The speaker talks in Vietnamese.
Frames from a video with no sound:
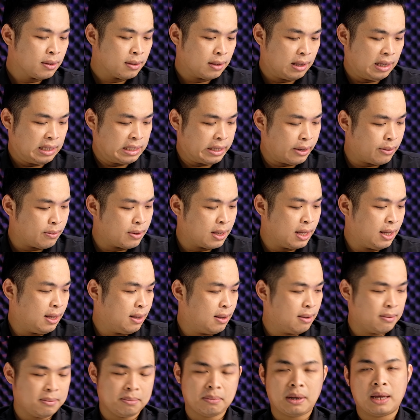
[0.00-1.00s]
thì sau
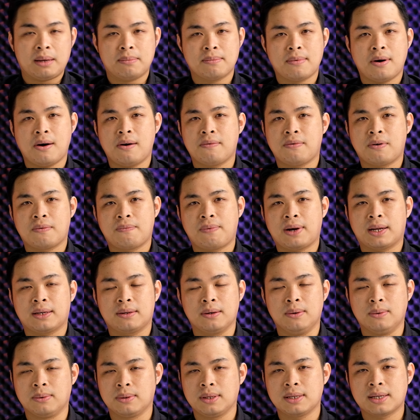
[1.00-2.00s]
khi mày mò vọc vạch
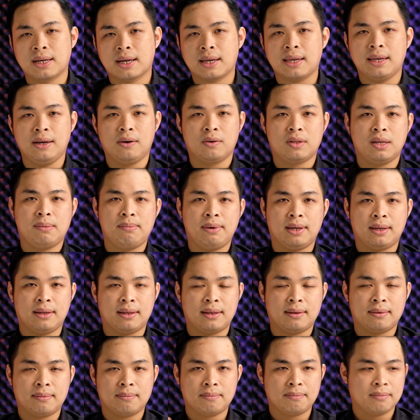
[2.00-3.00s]
đủ thứ các kiểu thì
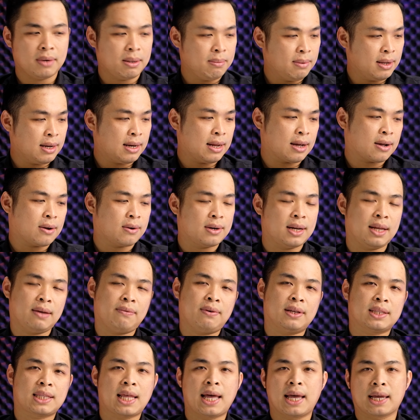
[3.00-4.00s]
mình mới biết là con này
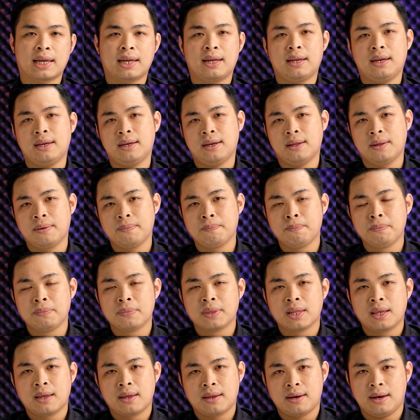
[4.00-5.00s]
phải tải cái
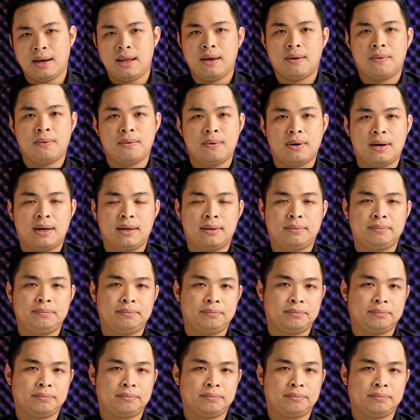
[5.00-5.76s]
đeo à,